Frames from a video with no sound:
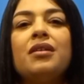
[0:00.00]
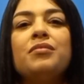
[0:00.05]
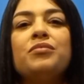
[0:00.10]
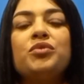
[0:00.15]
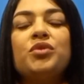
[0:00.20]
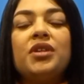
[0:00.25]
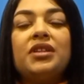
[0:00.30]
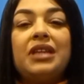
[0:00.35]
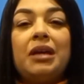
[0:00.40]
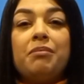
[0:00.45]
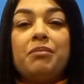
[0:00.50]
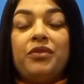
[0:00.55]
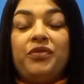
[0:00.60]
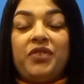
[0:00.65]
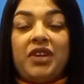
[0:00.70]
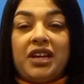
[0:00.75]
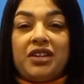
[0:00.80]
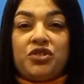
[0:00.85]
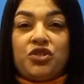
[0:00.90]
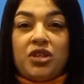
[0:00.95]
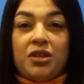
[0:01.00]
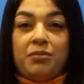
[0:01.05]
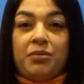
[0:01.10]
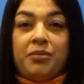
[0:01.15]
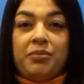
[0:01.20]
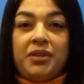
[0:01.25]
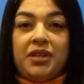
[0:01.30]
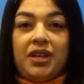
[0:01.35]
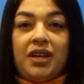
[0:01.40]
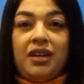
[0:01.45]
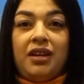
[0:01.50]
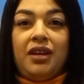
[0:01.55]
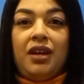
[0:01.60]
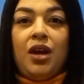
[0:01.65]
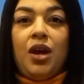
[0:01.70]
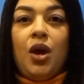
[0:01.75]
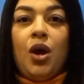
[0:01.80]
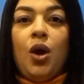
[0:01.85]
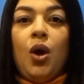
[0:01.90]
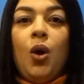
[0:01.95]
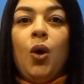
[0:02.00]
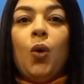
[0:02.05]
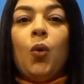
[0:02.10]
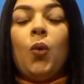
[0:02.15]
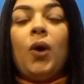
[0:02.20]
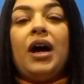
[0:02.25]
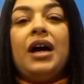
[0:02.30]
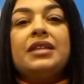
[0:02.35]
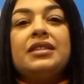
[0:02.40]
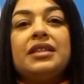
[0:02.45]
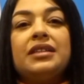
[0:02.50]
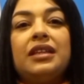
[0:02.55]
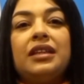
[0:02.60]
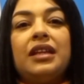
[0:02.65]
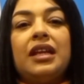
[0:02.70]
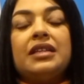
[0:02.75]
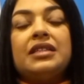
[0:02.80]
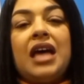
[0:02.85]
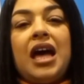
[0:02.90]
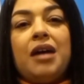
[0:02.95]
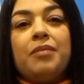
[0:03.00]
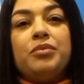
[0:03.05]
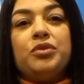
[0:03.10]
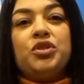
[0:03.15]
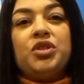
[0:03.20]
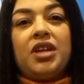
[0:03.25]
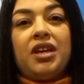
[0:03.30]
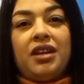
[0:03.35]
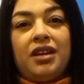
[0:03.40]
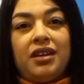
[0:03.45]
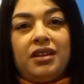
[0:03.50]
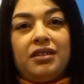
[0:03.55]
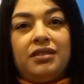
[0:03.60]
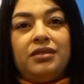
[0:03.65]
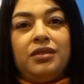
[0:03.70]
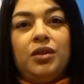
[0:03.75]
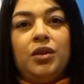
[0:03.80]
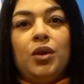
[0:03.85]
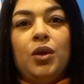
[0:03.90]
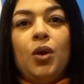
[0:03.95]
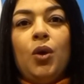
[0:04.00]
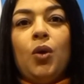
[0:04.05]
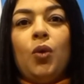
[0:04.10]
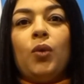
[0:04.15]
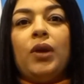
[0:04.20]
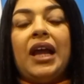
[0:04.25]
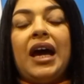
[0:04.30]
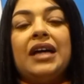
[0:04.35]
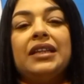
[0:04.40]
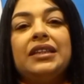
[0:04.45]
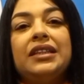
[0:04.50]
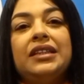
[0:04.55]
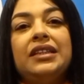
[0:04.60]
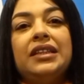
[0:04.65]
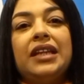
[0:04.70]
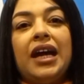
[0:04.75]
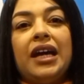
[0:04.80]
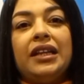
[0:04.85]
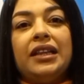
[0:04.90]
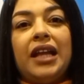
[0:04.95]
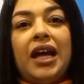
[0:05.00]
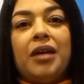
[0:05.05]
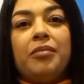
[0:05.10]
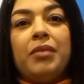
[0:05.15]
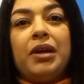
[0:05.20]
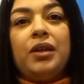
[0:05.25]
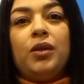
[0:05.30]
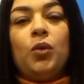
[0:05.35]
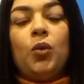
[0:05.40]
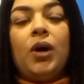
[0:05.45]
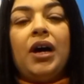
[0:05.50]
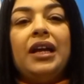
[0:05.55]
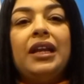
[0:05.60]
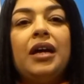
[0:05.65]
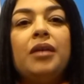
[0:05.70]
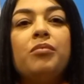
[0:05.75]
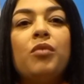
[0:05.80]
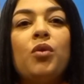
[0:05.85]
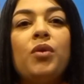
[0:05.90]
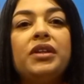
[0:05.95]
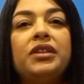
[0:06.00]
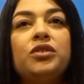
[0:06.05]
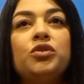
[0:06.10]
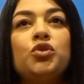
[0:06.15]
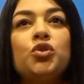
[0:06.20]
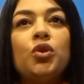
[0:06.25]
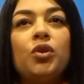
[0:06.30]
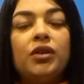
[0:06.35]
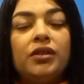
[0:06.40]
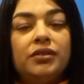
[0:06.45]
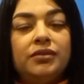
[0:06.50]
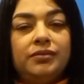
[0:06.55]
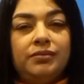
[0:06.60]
باش نهتم بالفئة الشبابية وخاصة أصحاب الشهائد والعاطلين عن العمل وخلق مواطن شغل